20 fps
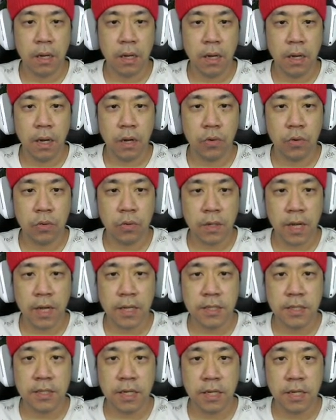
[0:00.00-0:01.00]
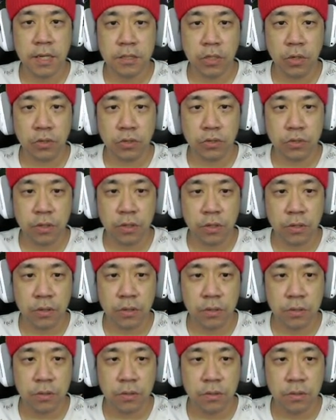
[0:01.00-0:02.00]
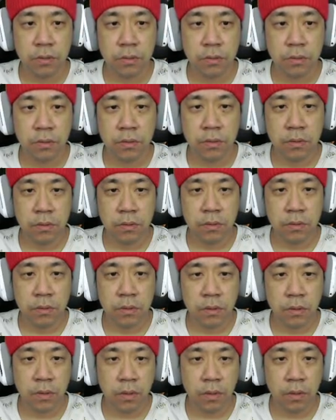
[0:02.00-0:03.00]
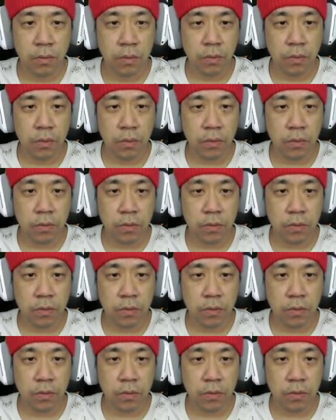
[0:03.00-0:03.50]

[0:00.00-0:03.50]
Aku kurang ajar si Ocong. Oh,